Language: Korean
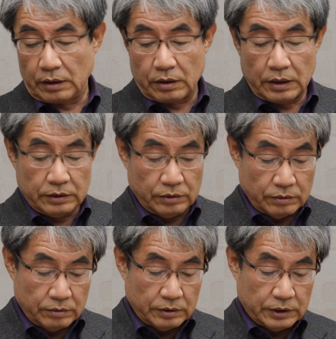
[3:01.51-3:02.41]
아, 여러
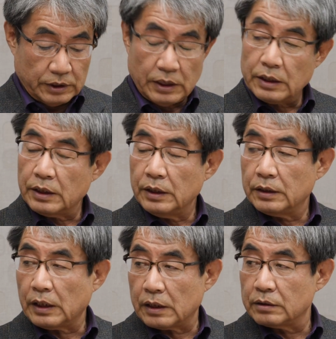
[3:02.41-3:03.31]
가지로 그렇죠. 시각이
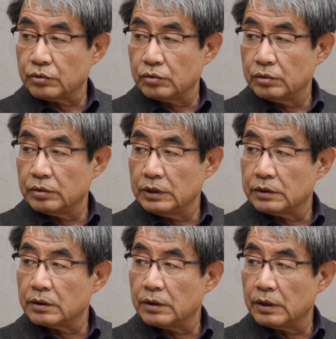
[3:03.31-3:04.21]
다를 수
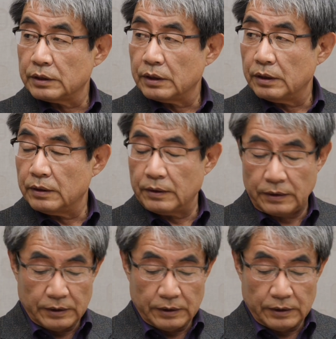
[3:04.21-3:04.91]
있을 것 같아요. 아,